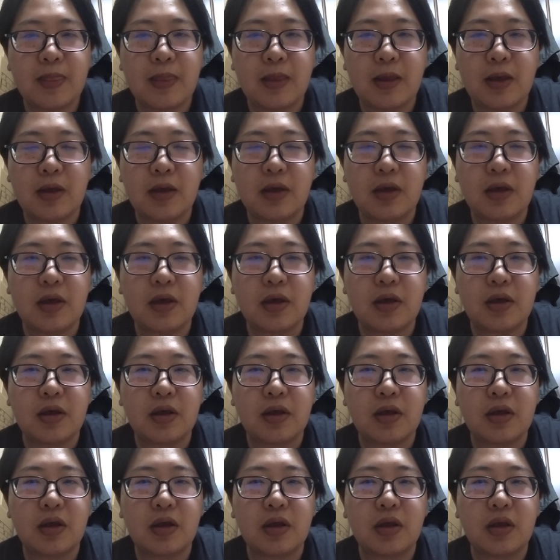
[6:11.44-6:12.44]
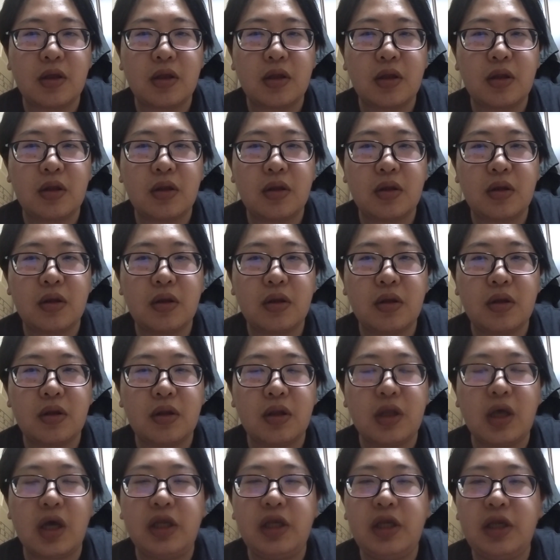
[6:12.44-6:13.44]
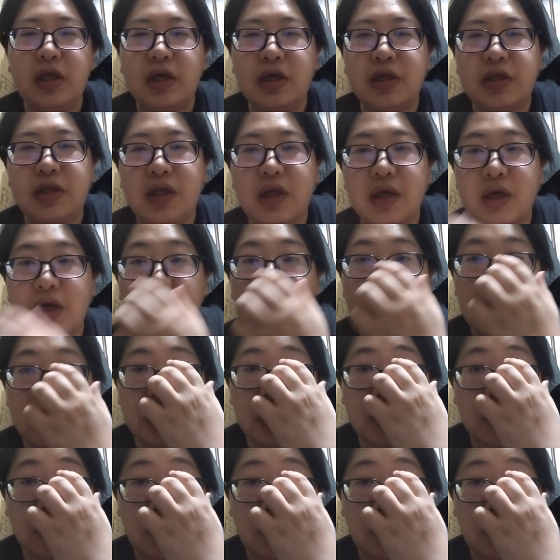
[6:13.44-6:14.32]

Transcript: で何が正解かっ